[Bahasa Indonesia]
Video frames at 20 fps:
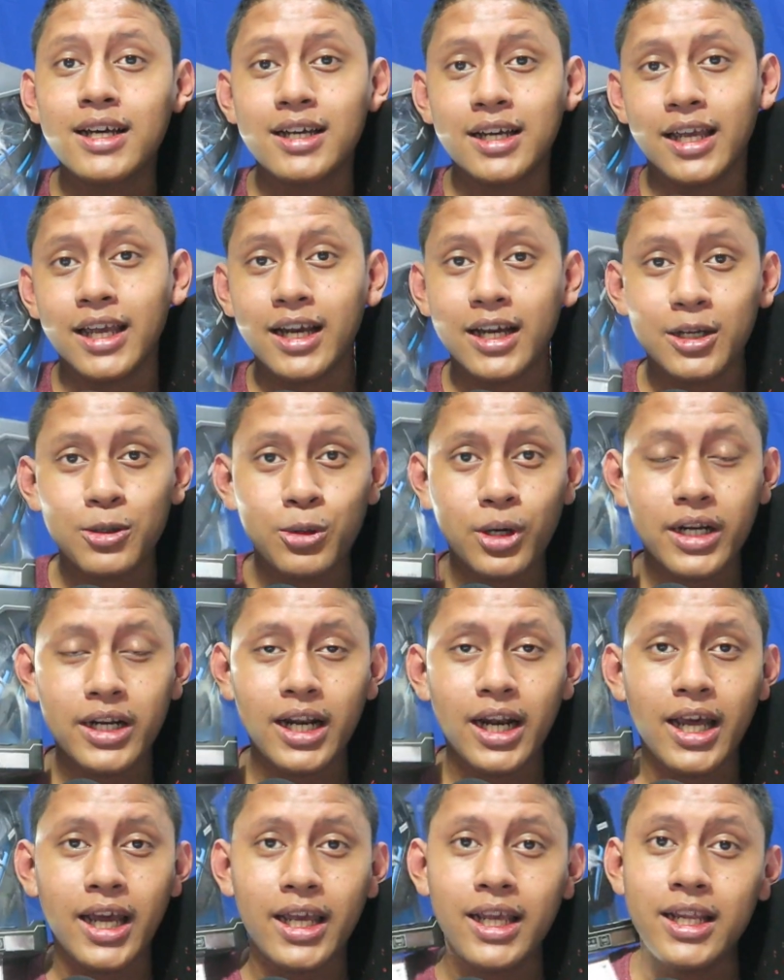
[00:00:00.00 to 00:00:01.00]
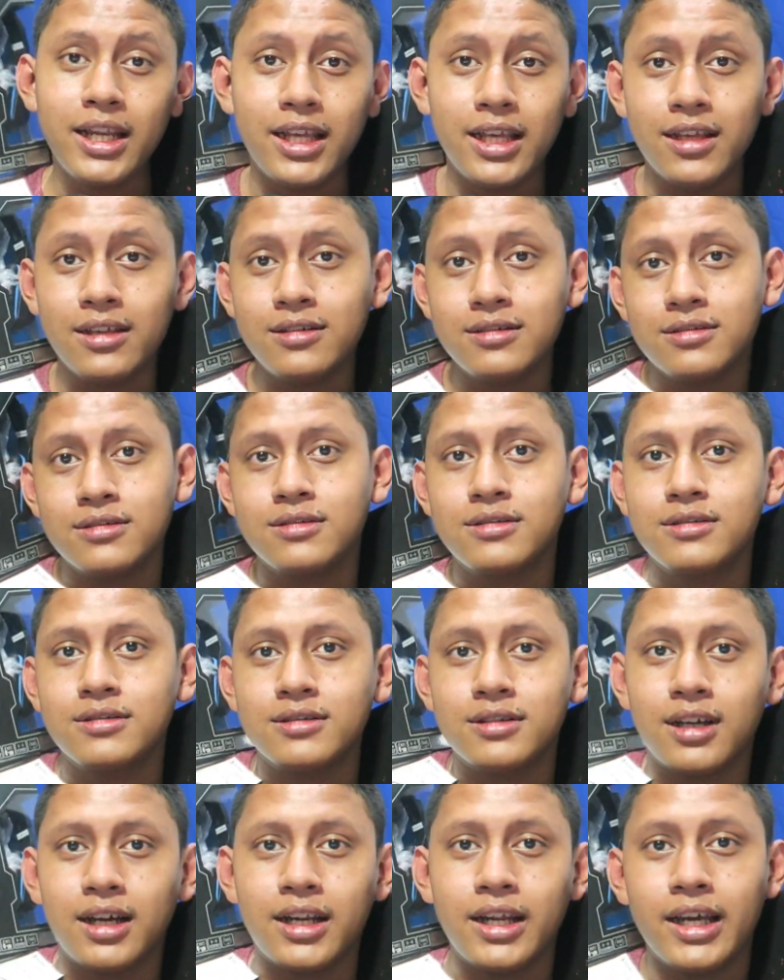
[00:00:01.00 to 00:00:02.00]
yang kedua adalah ini.
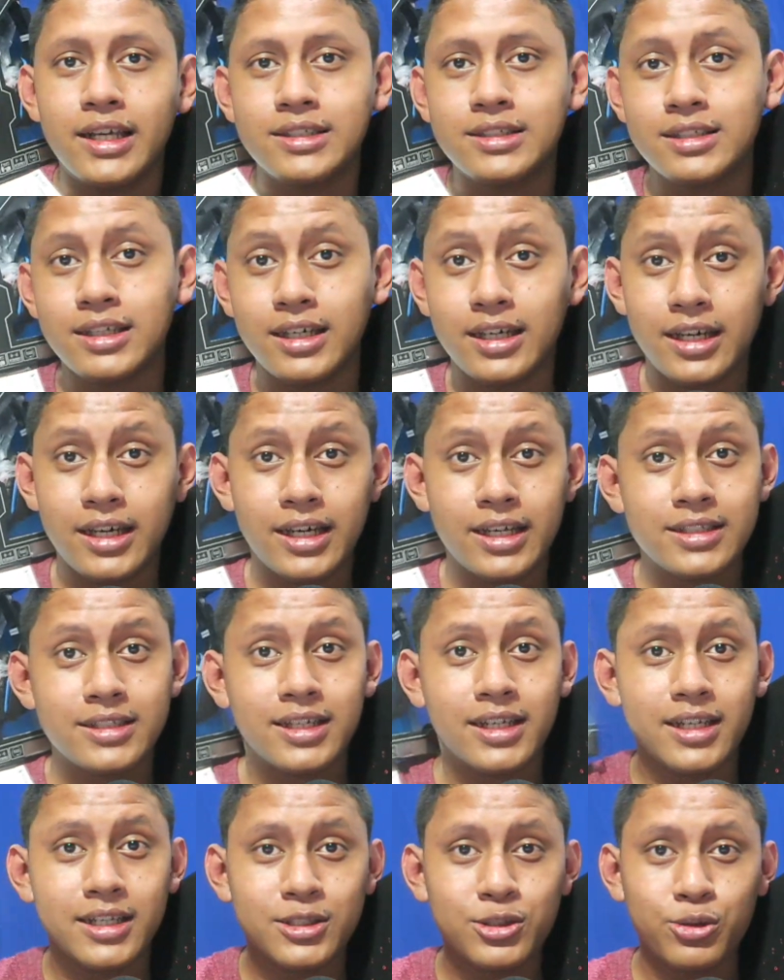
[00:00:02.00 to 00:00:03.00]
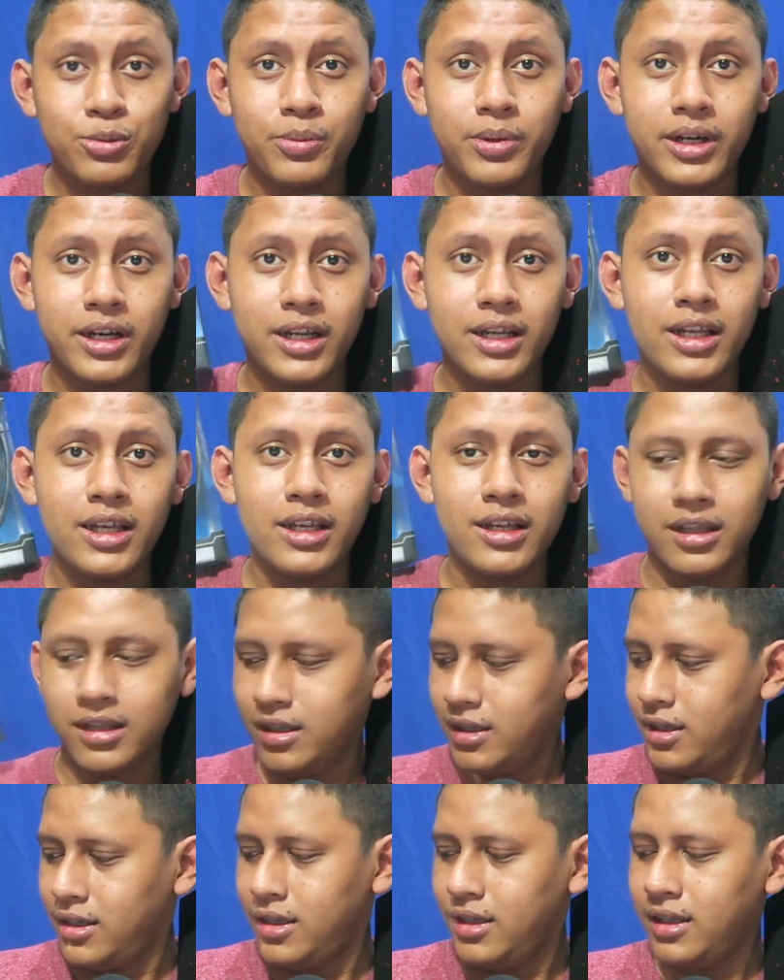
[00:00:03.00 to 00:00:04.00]
Ada headset Sades Cooper nih.
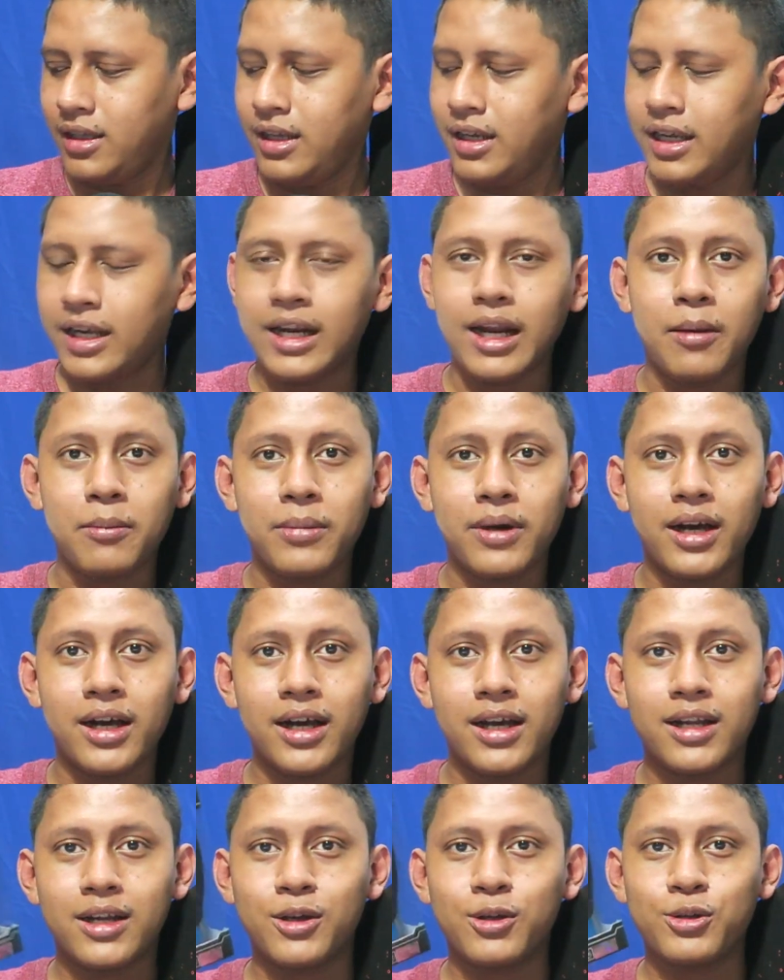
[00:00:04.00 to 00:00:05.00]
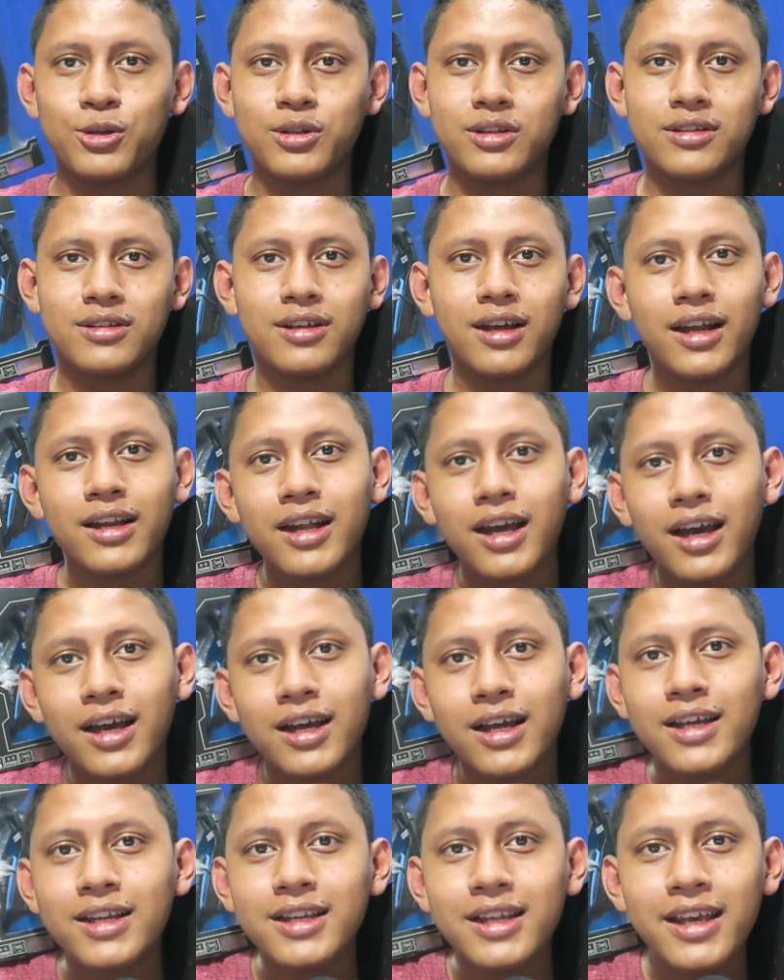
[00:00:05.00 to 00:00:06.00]
Ini kenapa nut
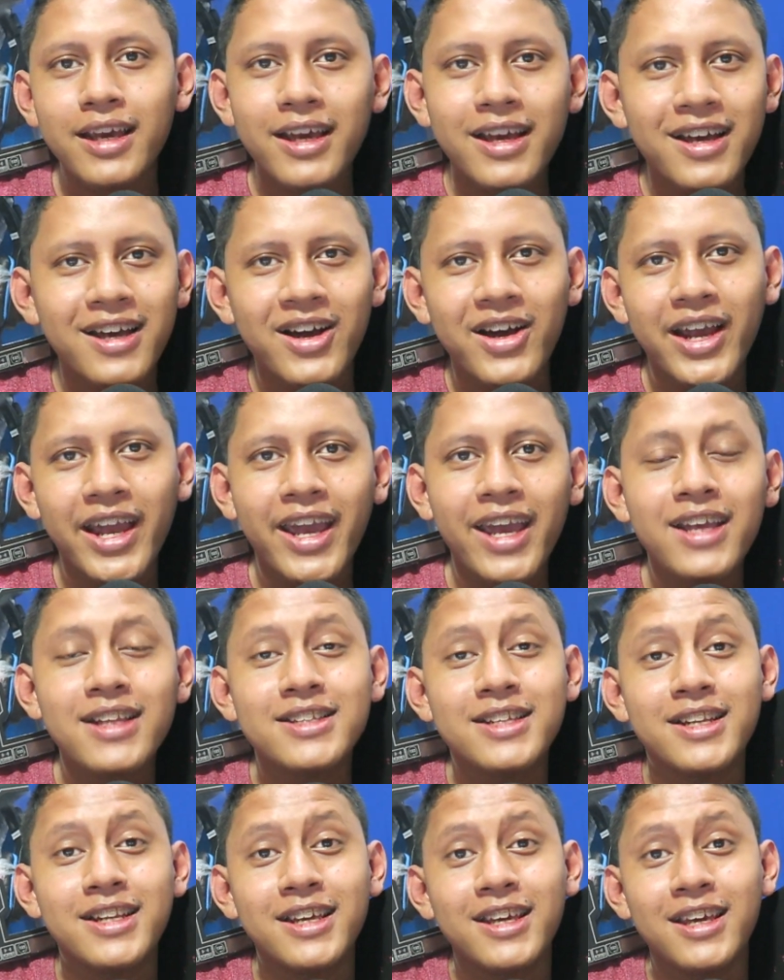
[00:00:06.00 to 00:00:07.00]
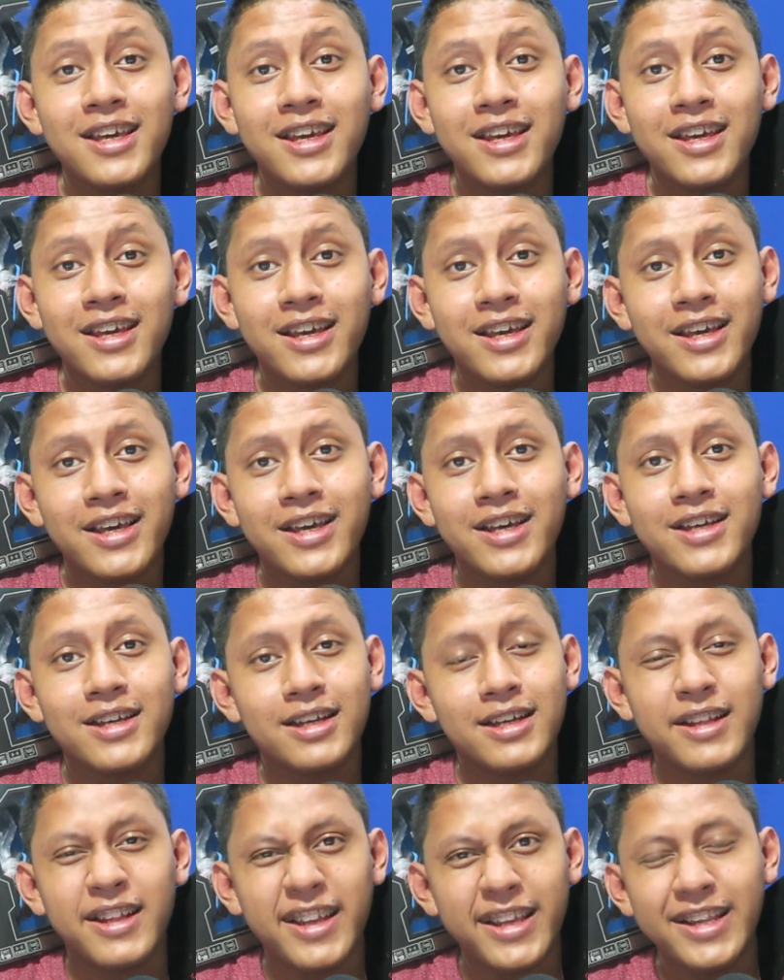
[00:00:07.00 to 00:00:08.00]
ada ini ya? Oke, okay, jadi
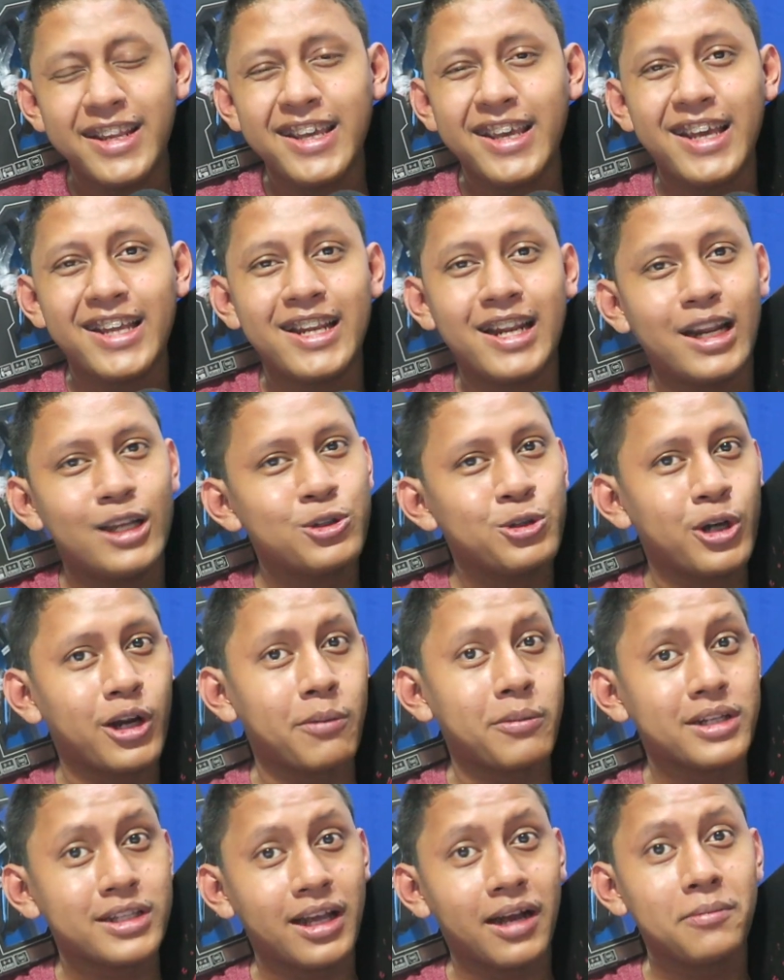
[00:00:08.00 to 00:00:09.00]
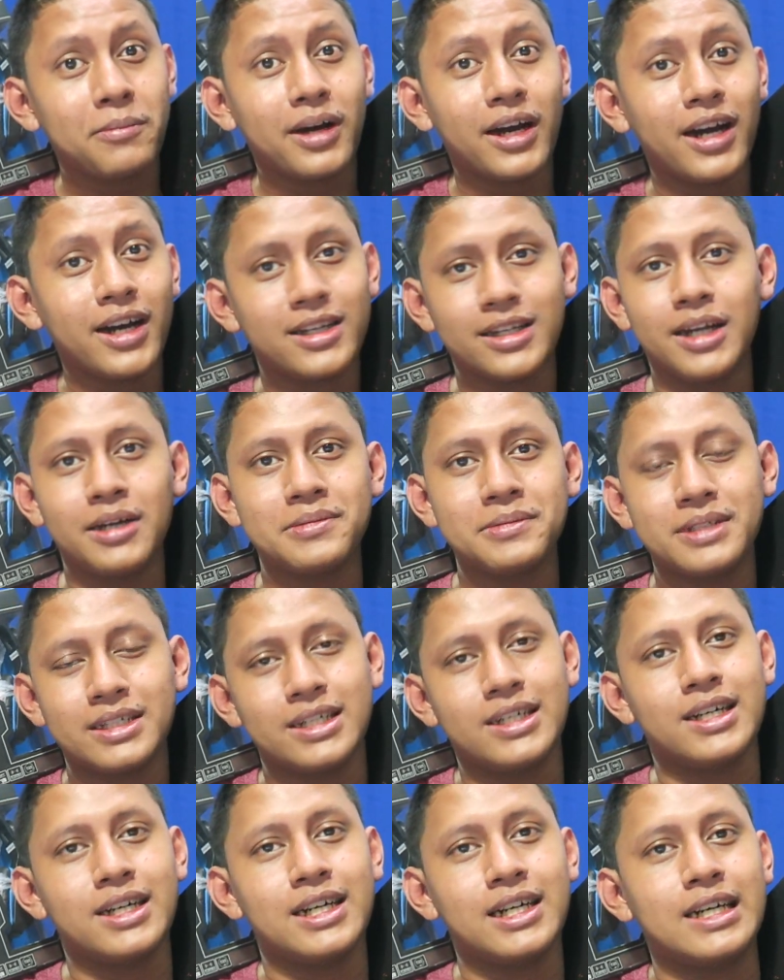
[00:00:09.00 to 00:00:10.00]
ini adalah juara pertama
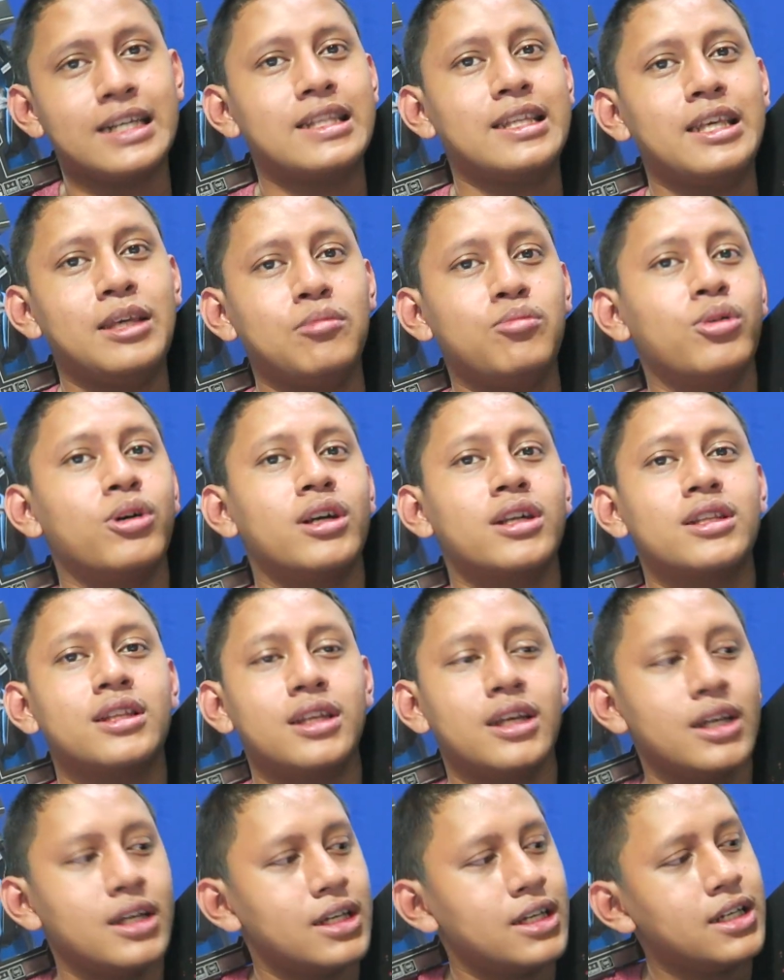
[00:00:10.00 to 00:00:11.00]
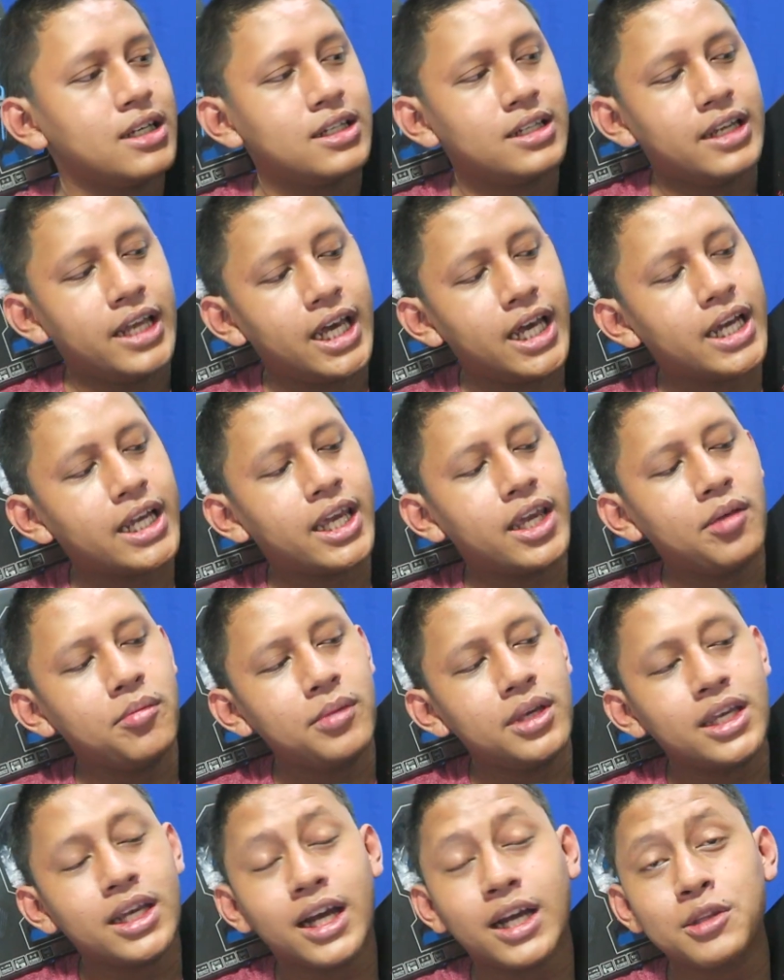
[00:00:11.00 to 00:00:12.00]
dapat keyboard DA
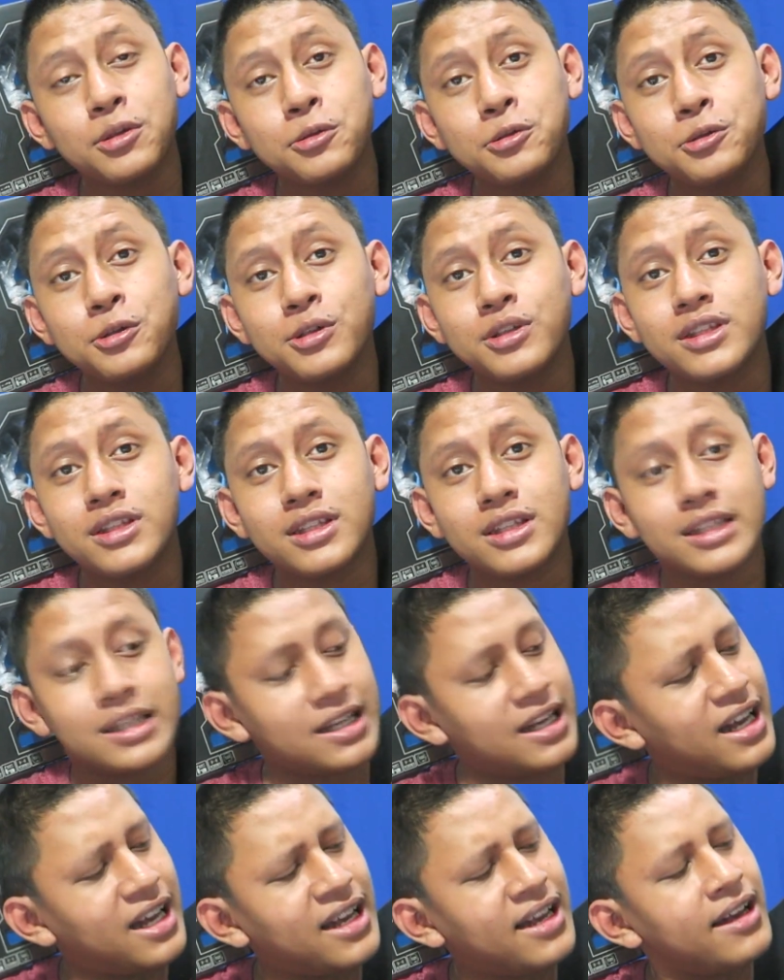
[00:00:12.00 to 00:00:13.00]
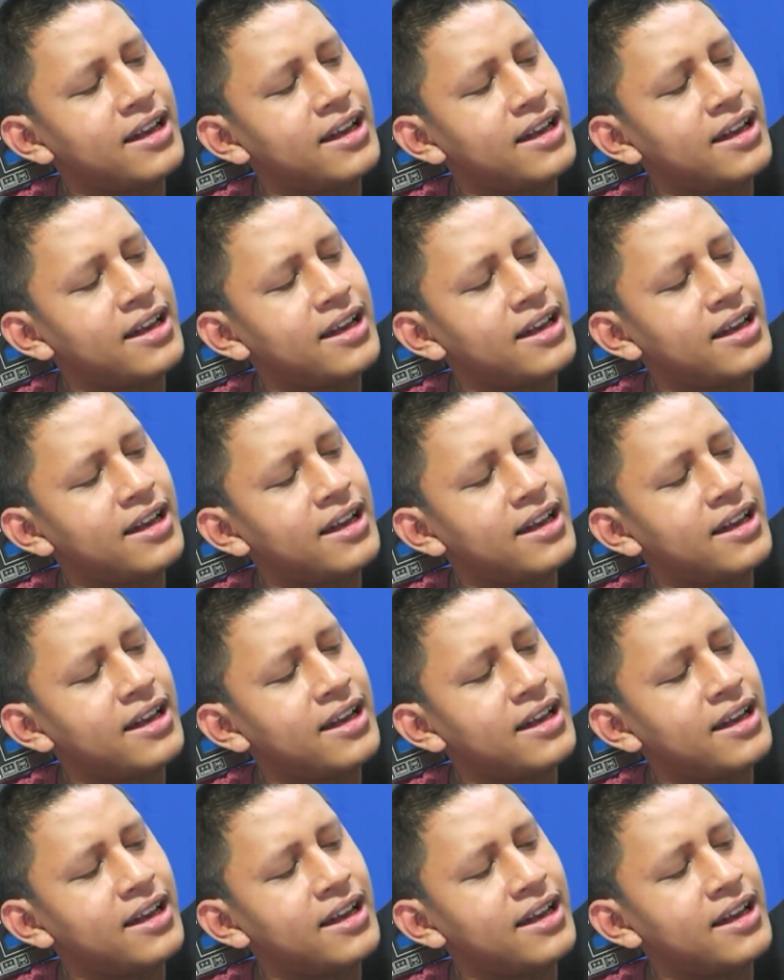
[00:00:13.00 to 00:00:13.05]
Gaming K7 K